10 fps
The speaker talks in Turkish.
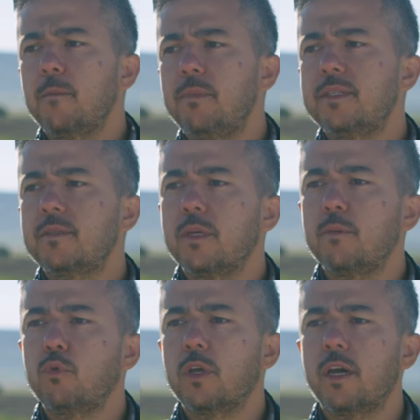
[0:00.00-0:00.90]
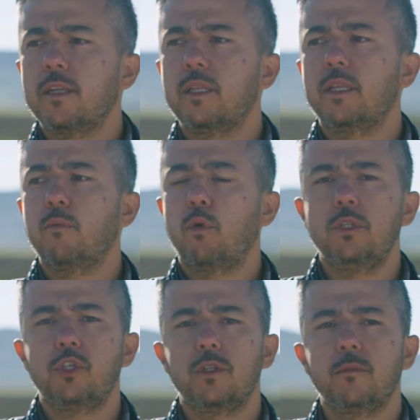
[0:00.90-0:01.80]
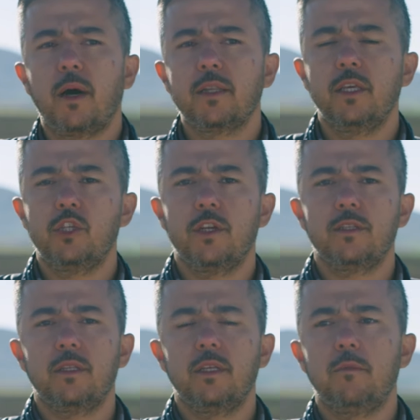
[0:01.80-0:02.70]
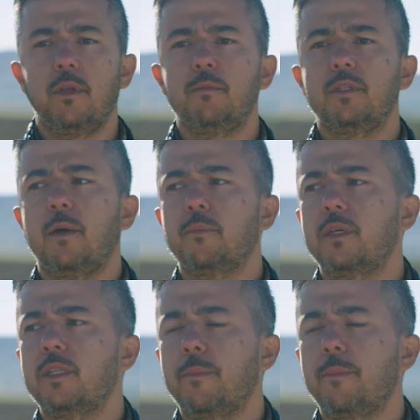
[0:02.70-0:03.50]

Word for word: Biz e, burada karasal iklim olduğu için Mart ayı içerisinde dikimlerimizi yaptık.